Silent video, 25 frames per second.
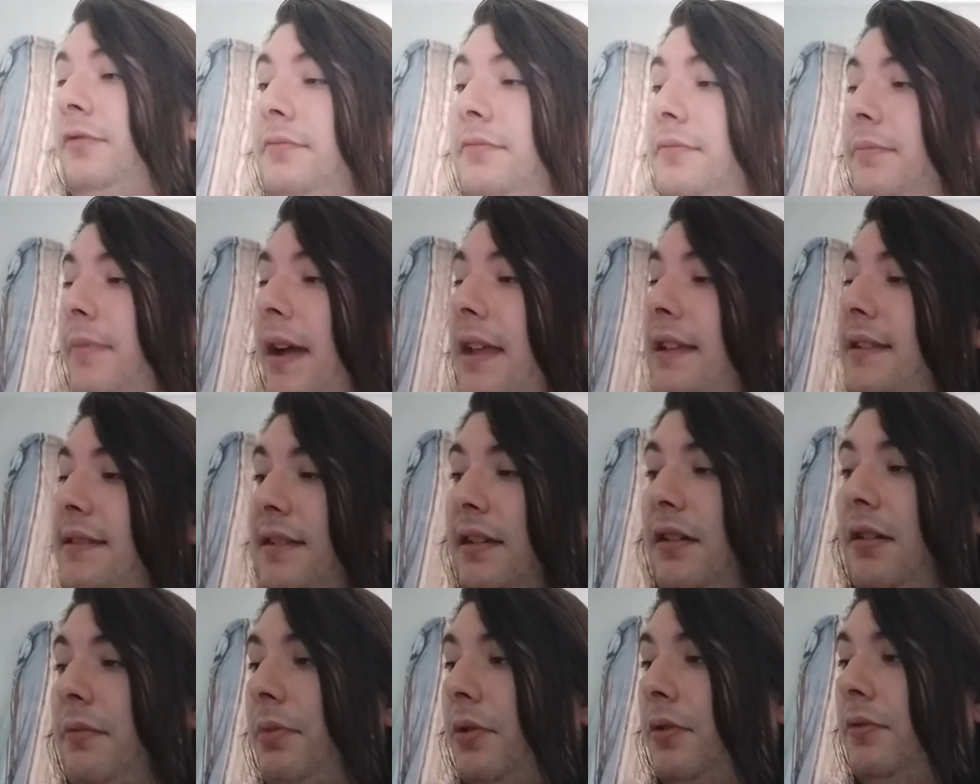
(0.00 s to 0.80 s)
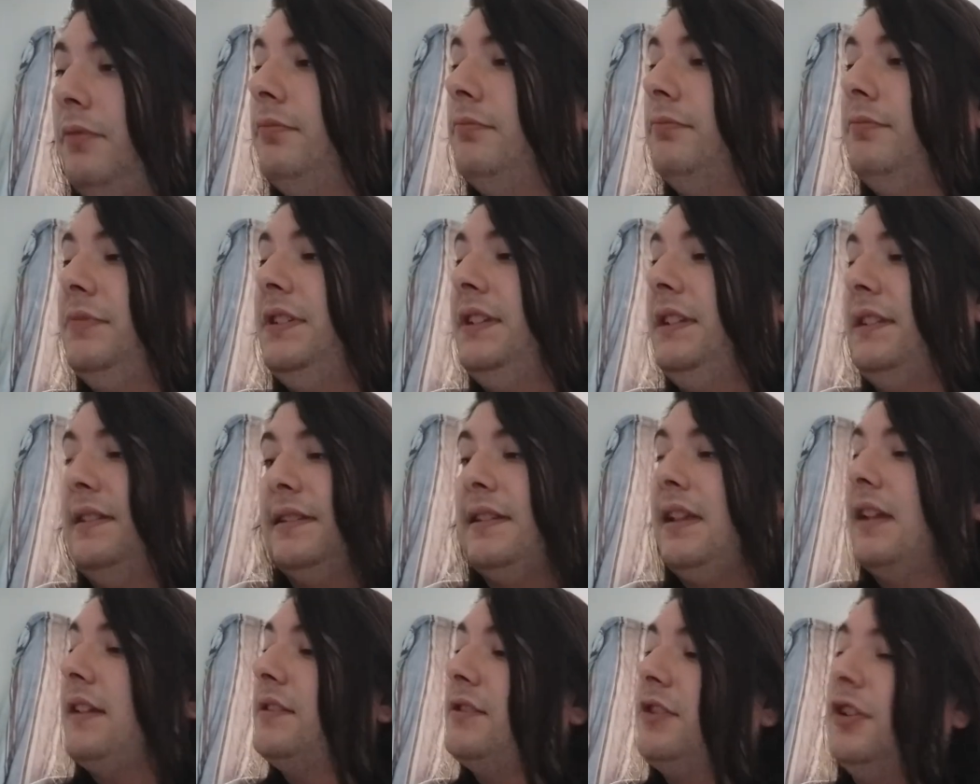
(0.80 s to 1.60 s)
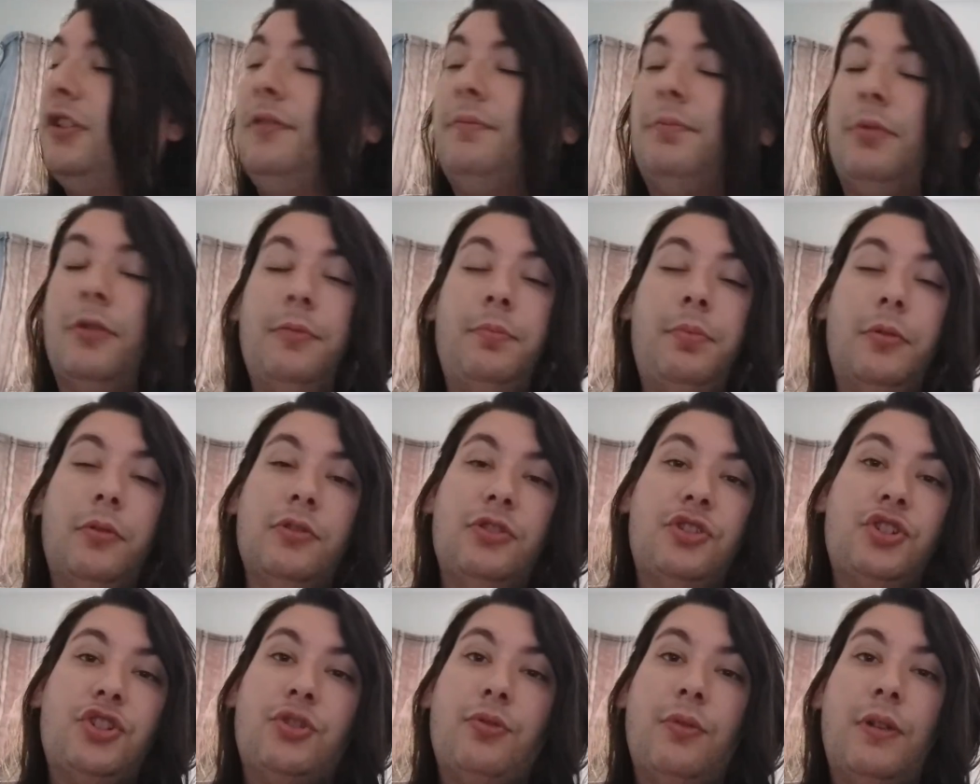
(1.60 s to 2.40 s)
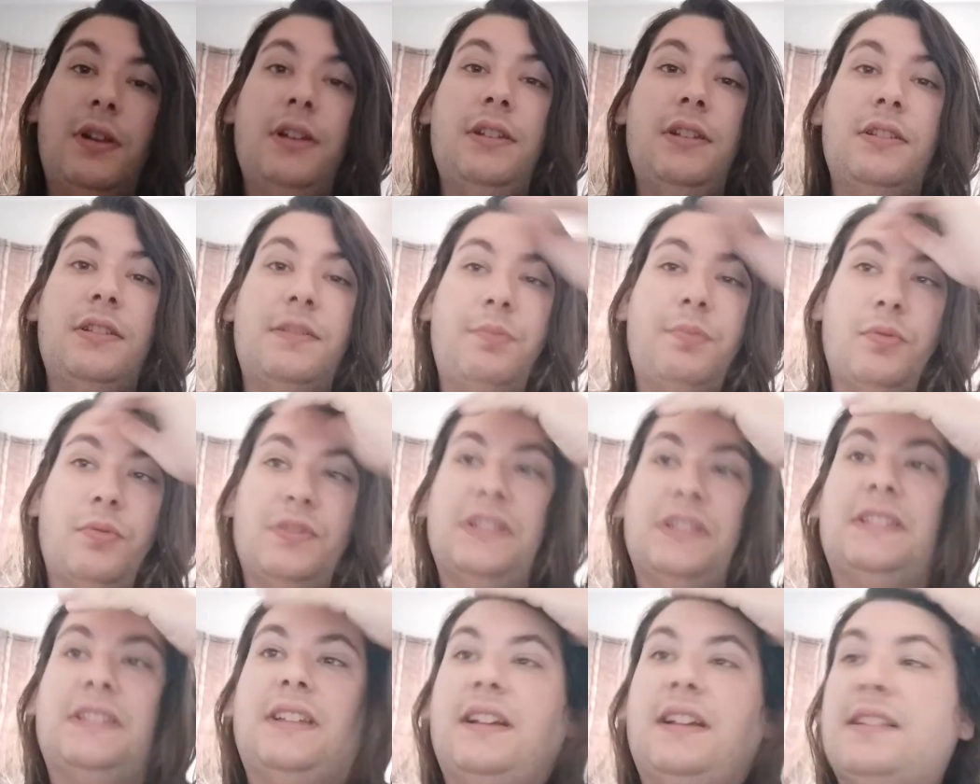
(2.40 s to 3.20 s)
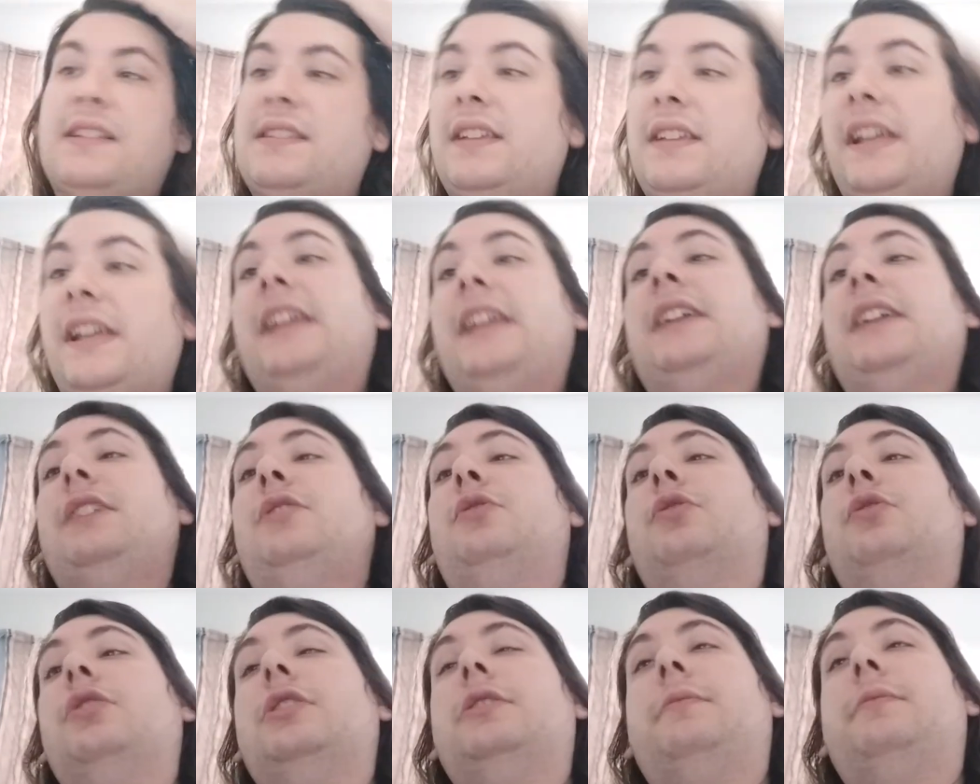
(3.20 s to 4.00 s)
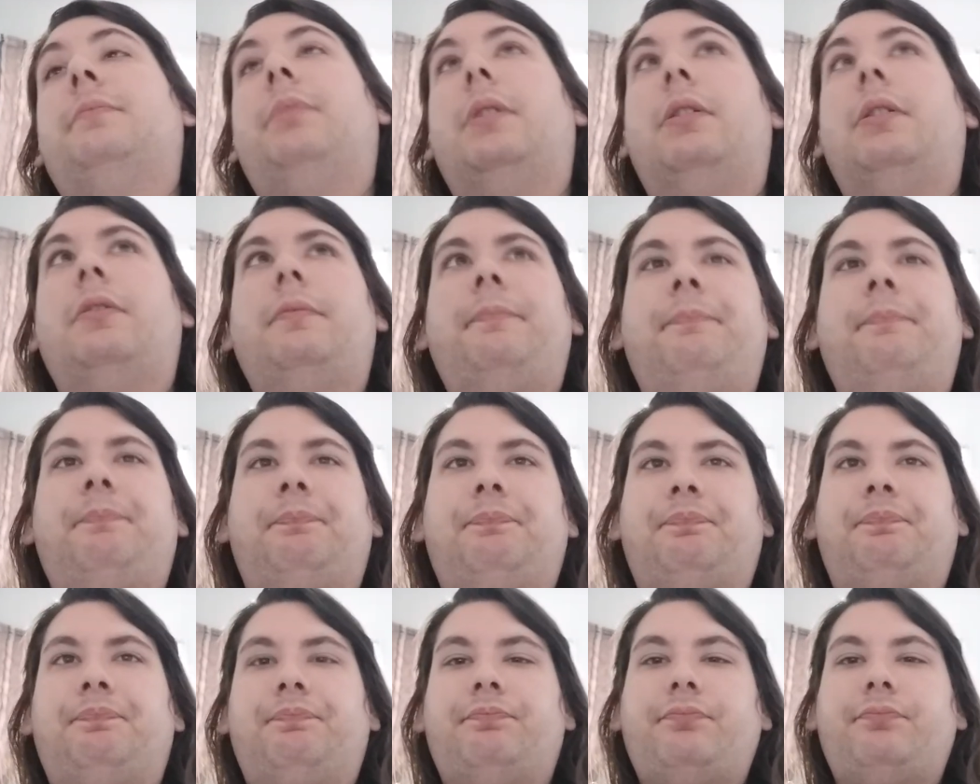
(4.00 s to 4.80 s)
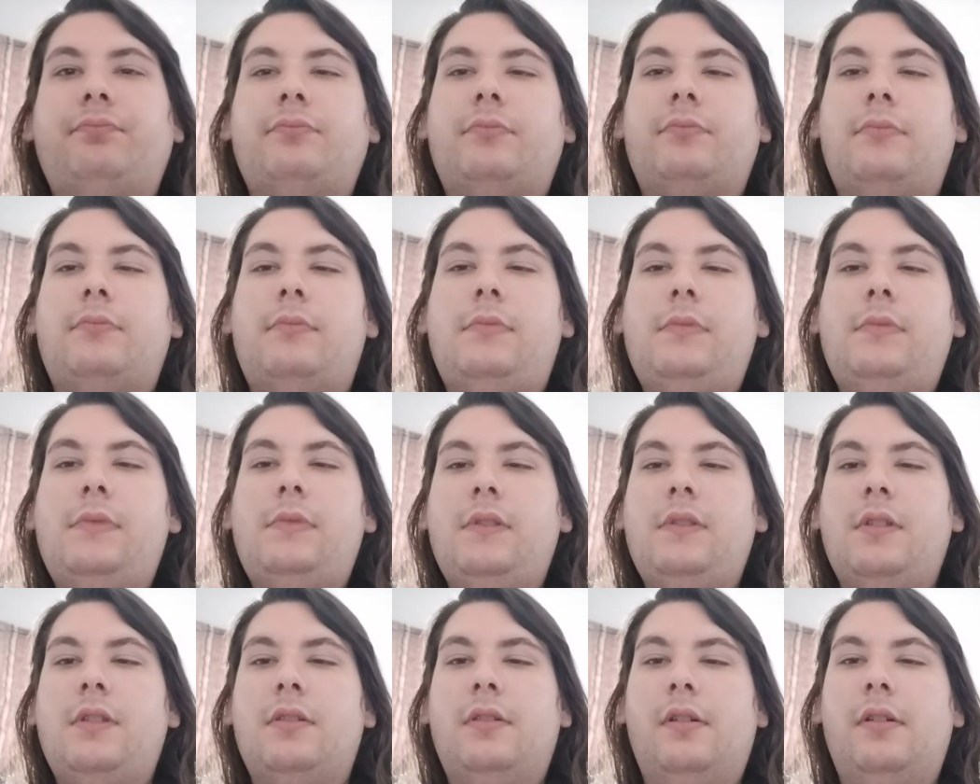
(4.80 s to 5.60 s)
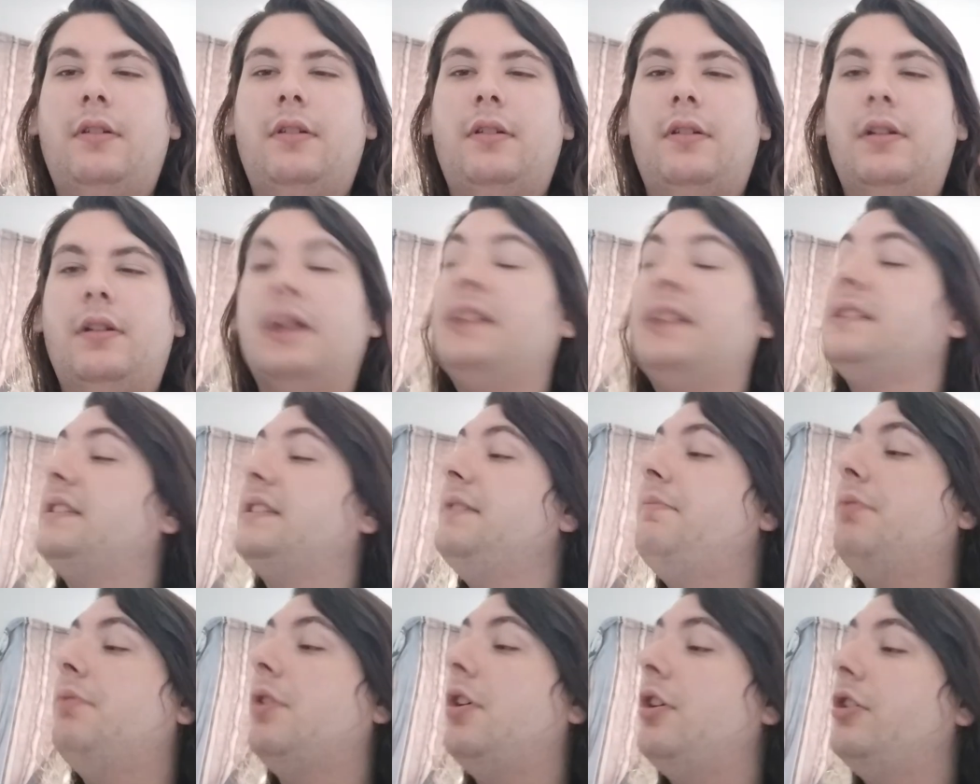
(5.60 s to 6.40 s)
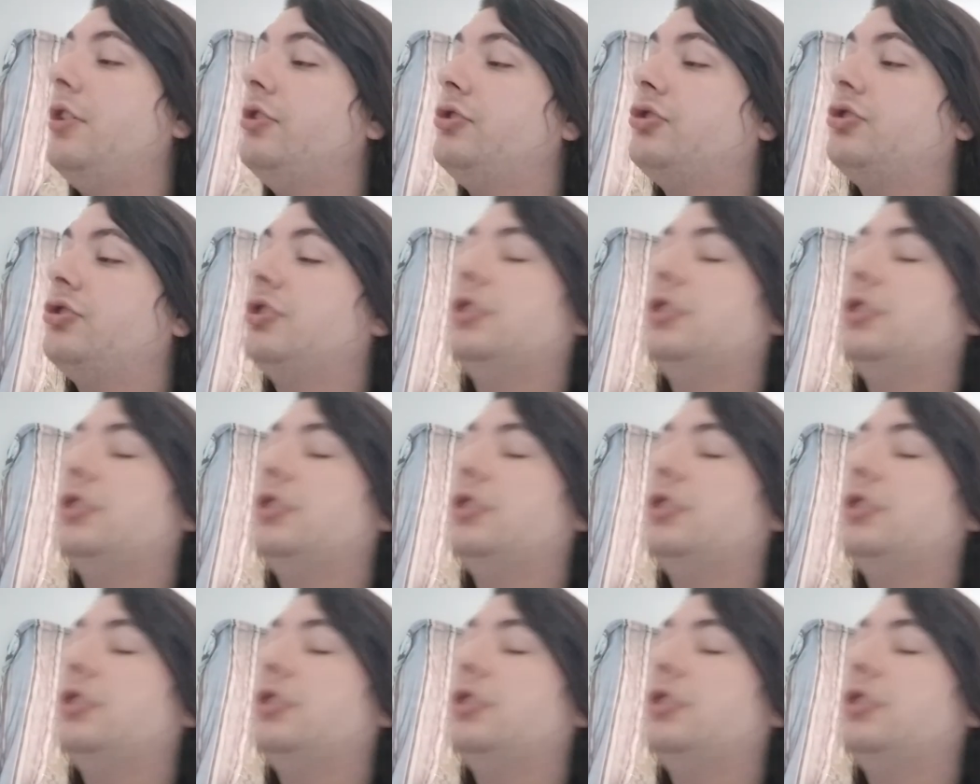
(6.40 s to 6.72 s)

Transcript: ben, il sent bon. Il sent ce que le Purple Chitral est supposé sentir. Il goûte bon. Euh, est-ce qu'il buzz